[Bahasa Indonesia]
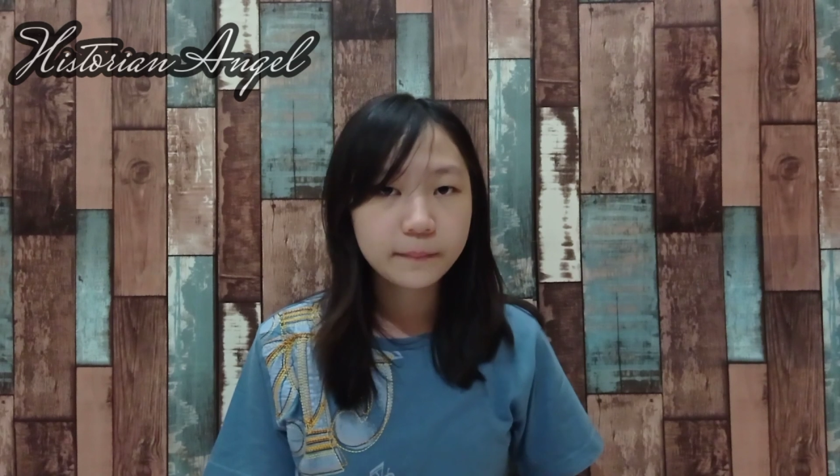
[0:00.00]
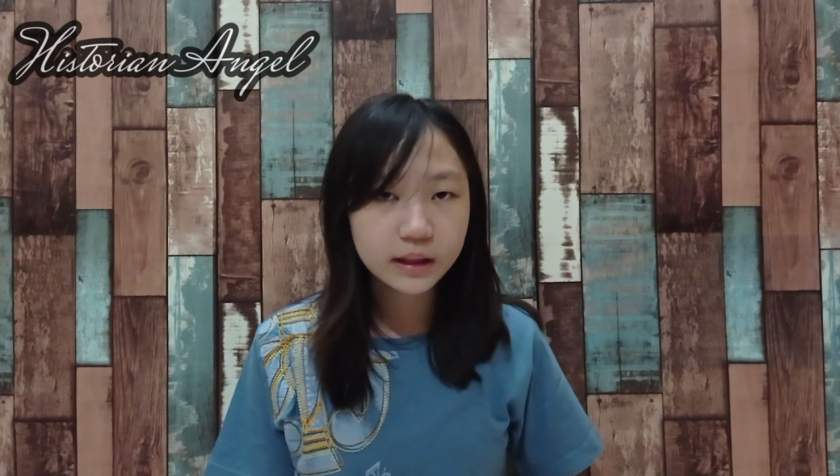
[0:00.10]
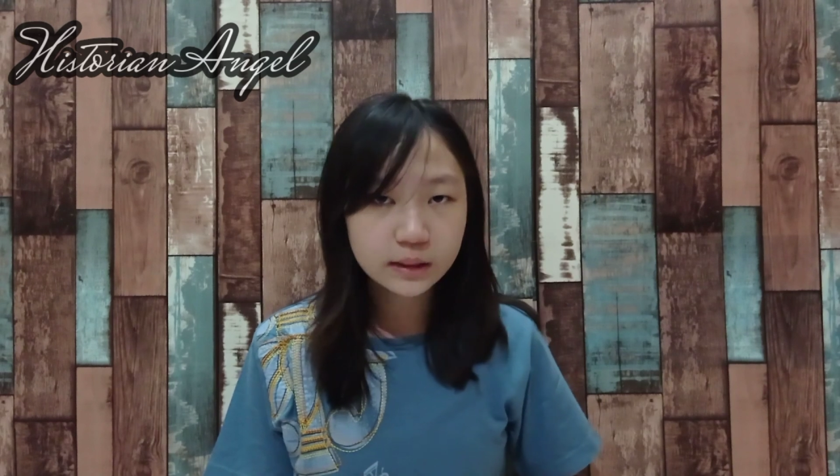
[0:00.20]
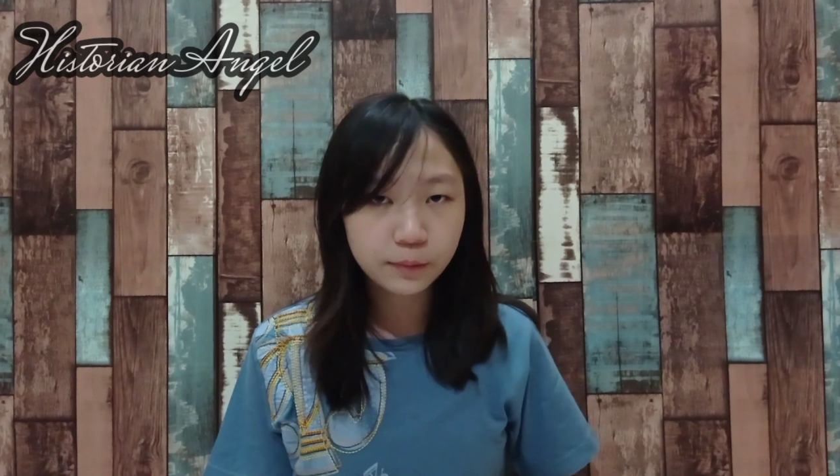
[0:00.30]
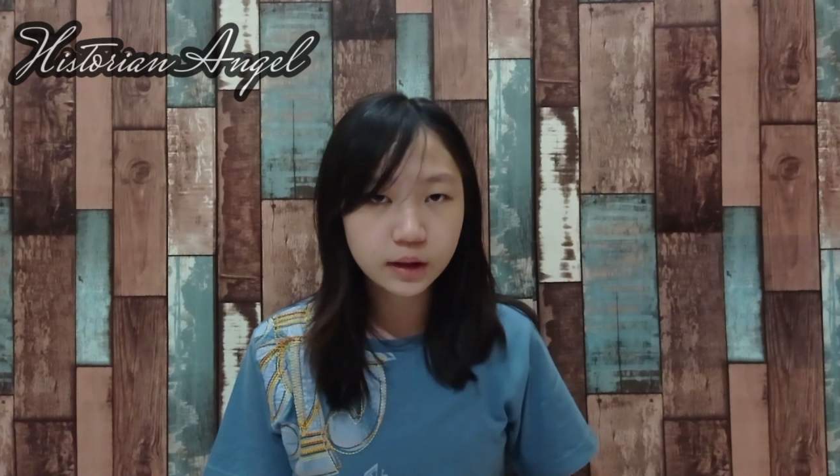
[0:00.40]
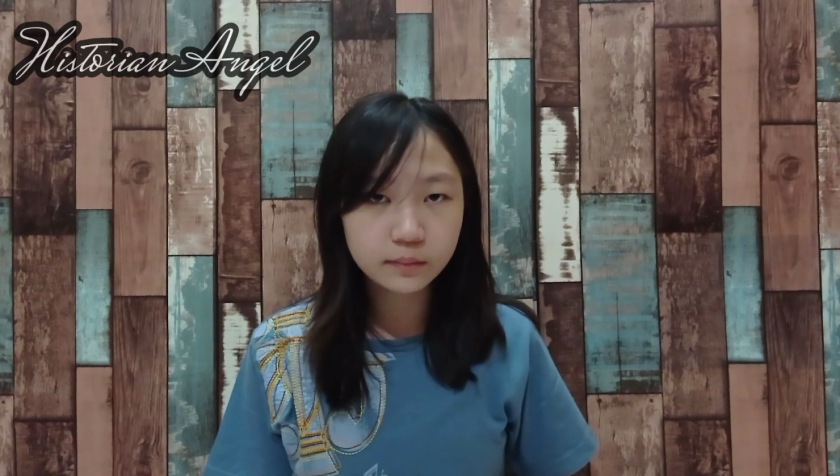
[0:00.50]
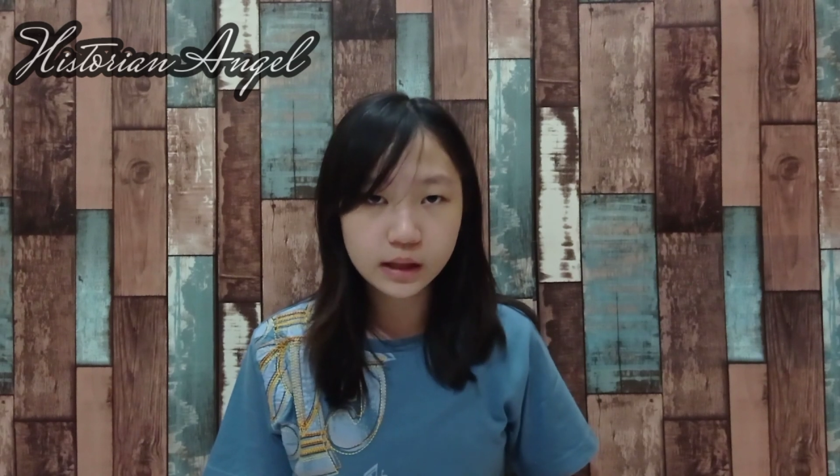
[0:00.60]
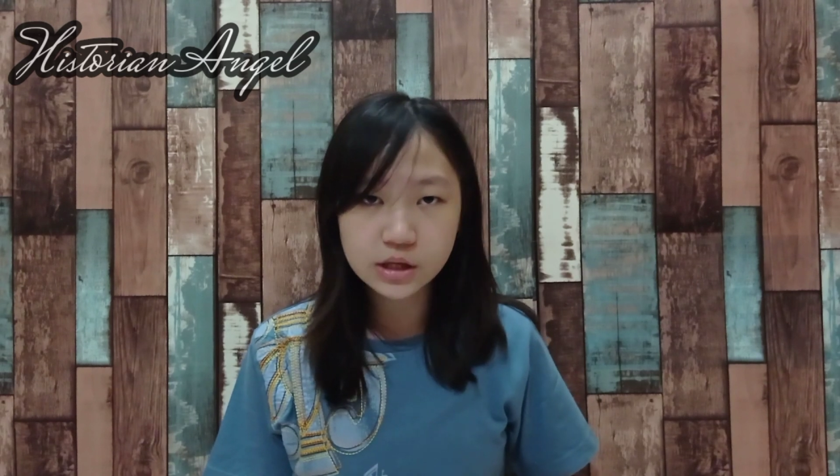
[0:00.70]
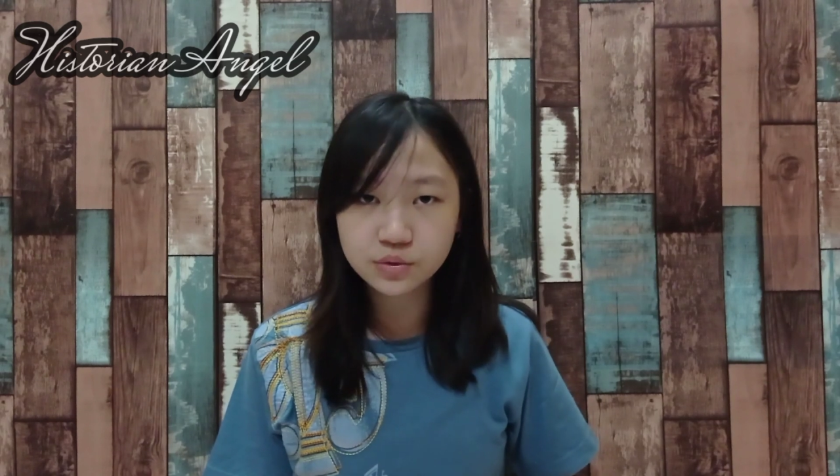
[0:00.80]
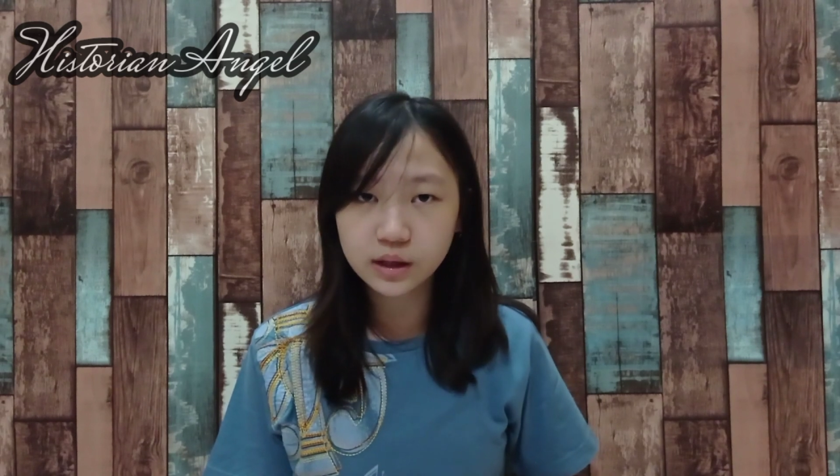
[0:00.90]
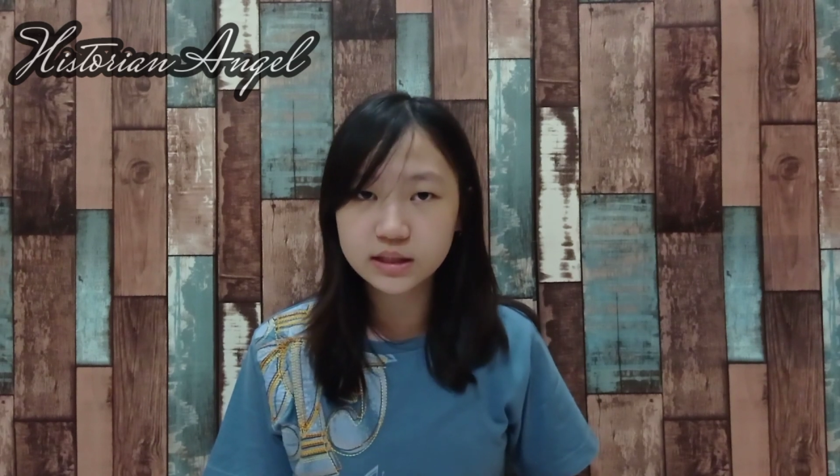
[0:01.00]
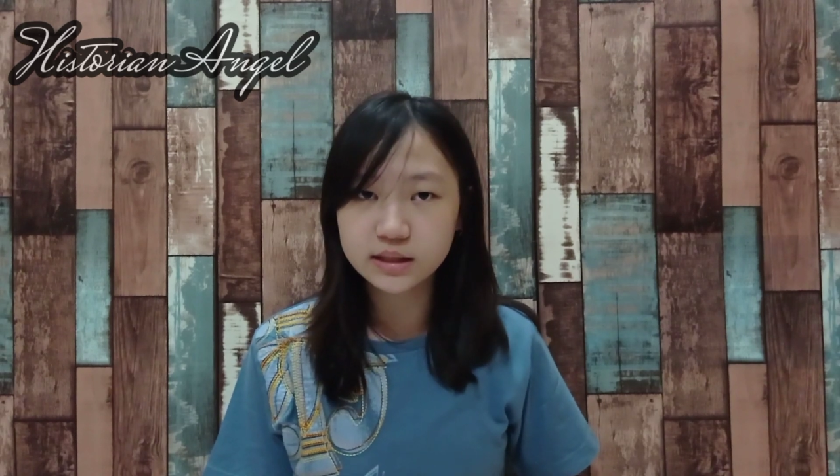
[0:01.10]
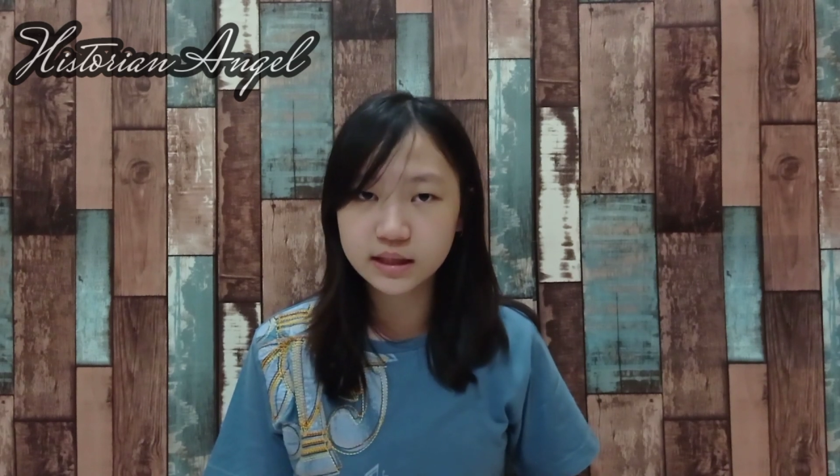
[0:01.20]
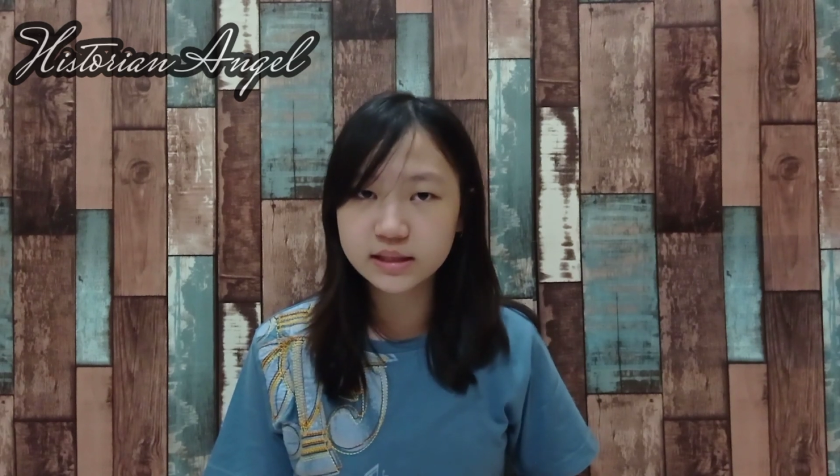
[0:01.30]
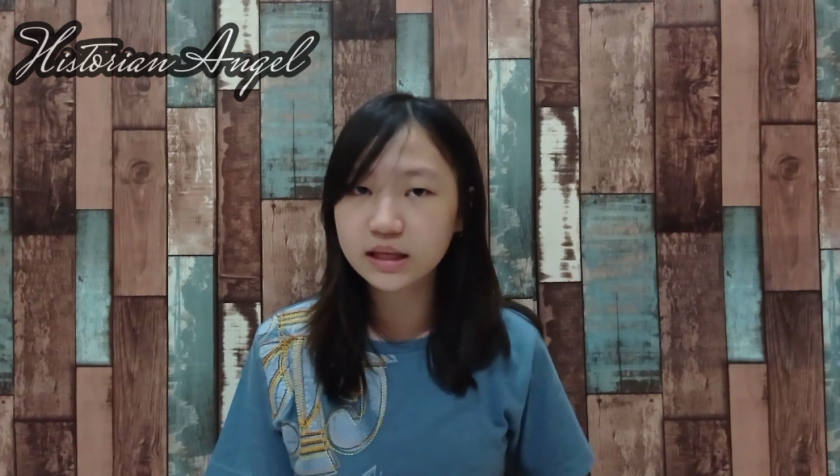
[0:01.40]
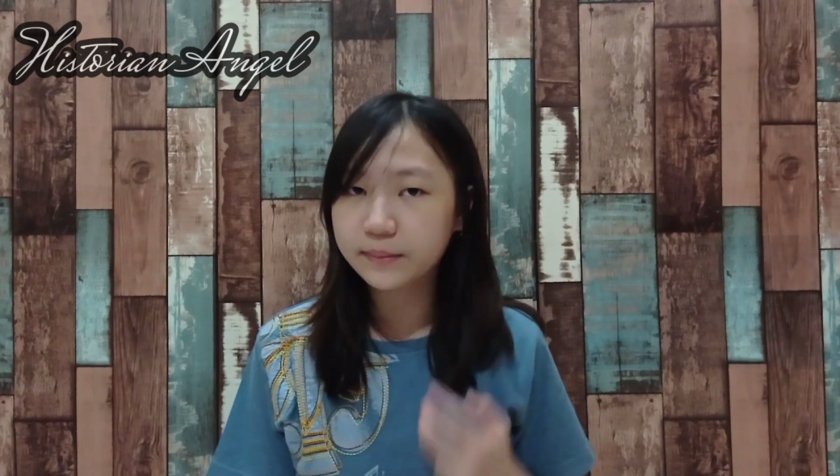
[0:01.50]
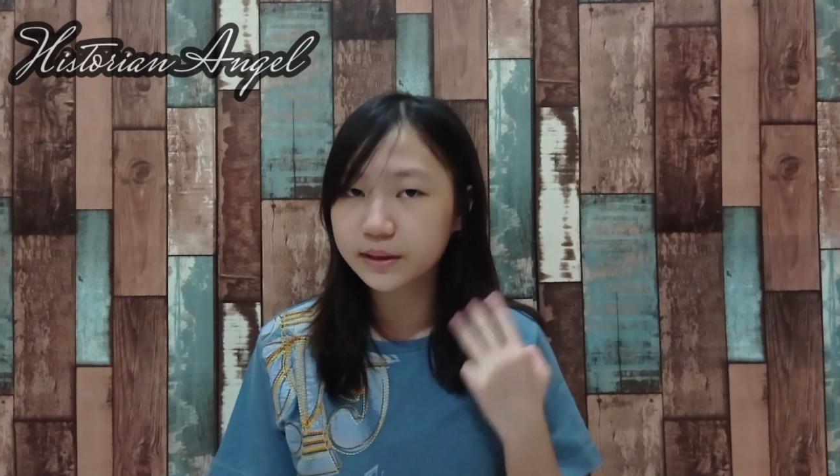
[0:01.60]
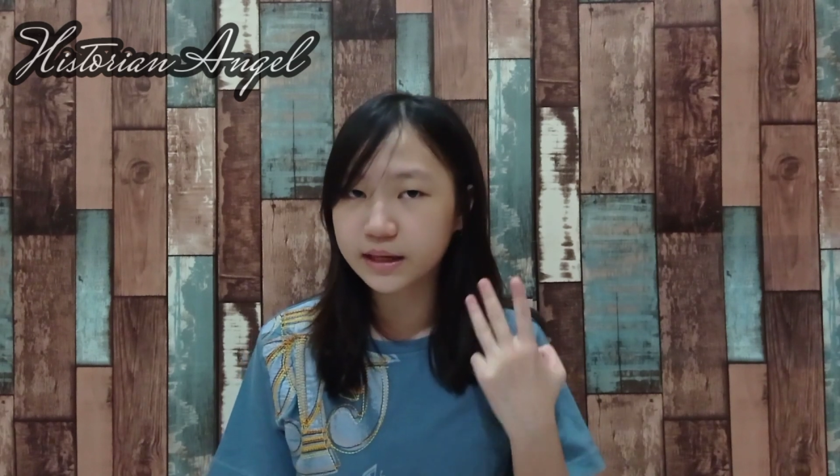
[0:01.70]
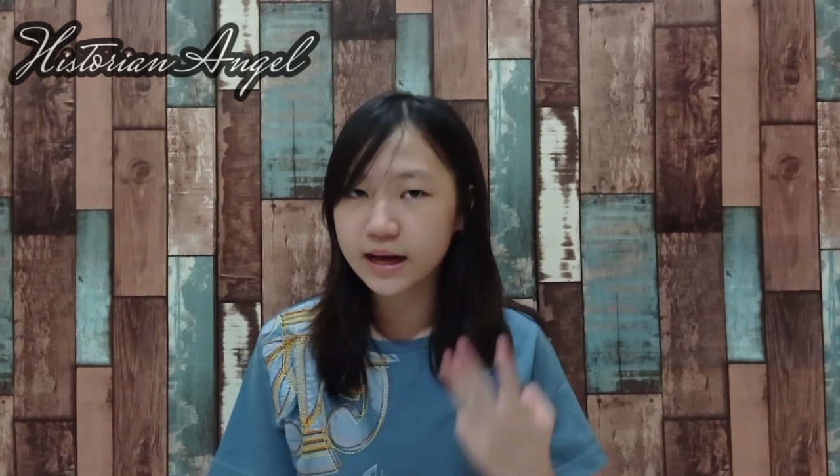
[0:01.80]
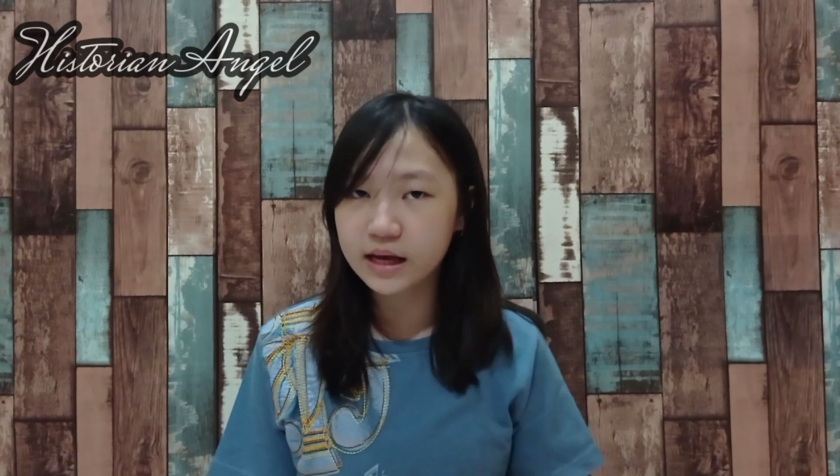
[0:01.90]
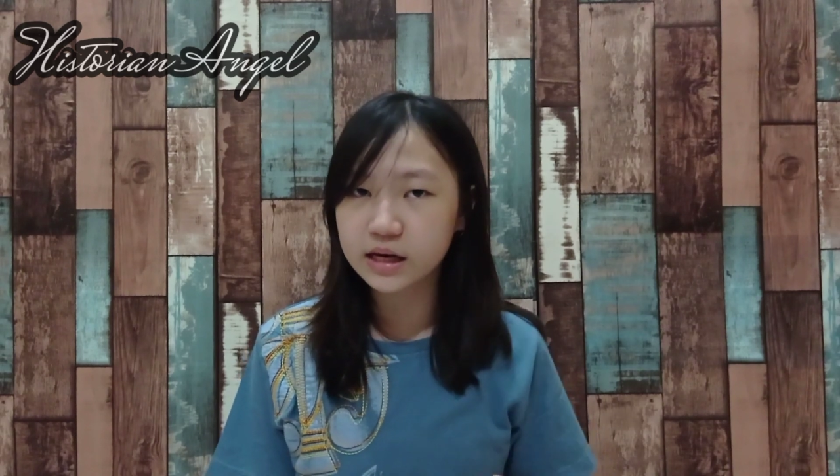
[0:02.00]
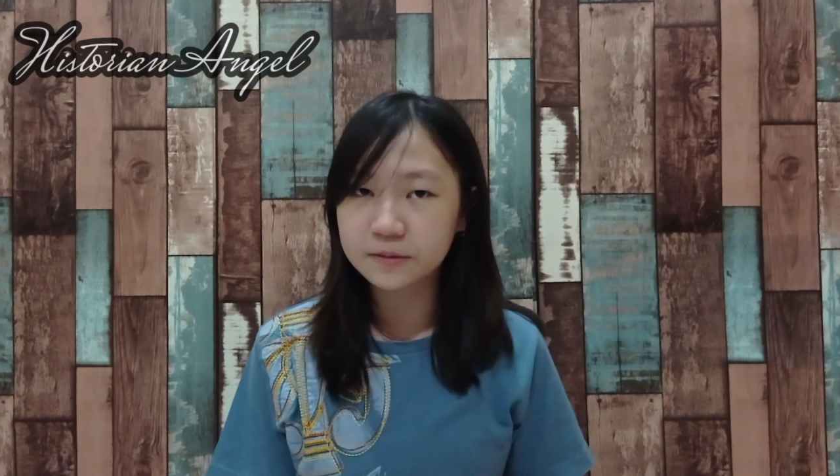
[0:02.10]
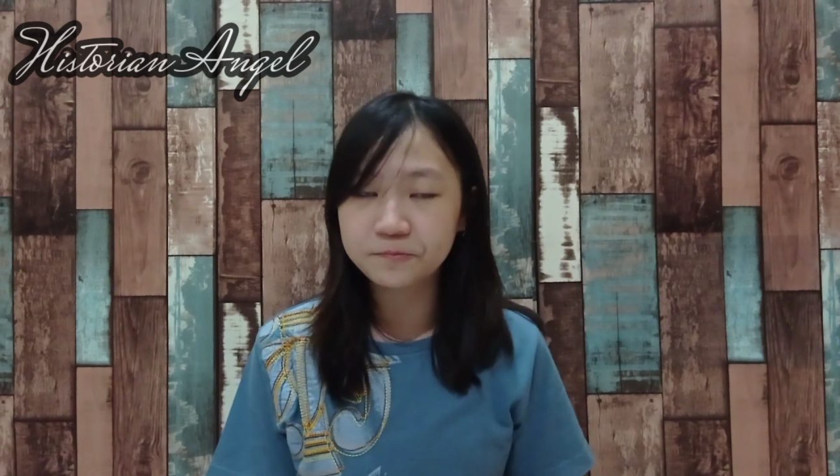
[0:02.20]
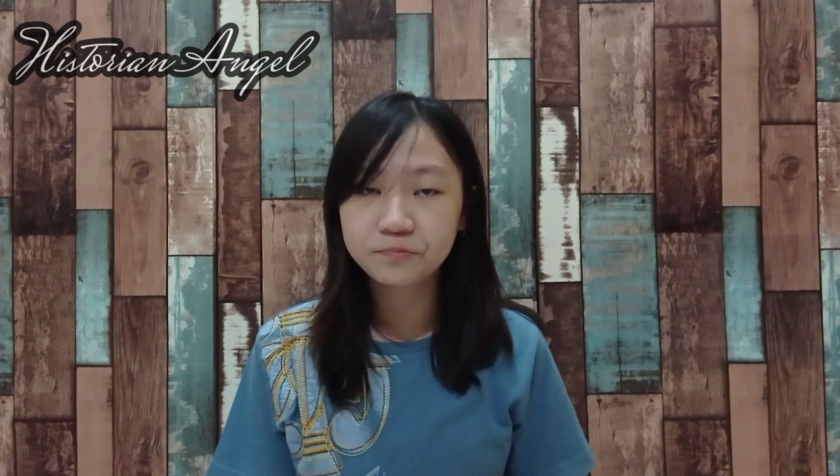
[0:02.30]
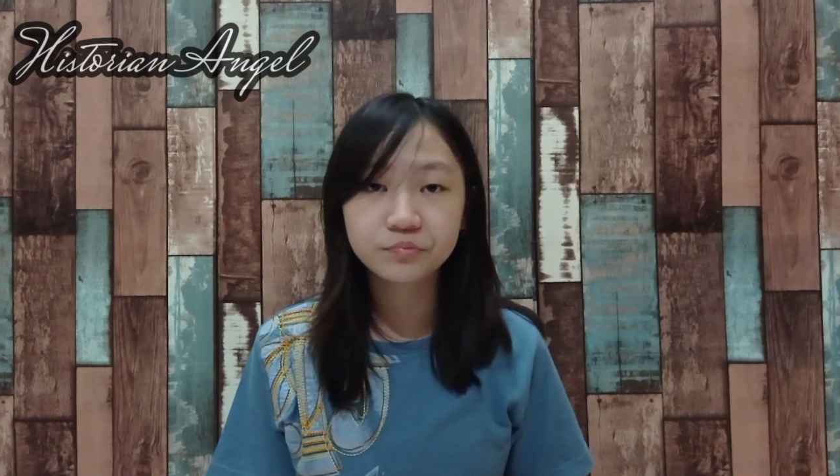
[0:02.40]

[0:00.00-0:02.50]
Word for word: Pertempuran berlangsung dengan sengit selama tiga hari,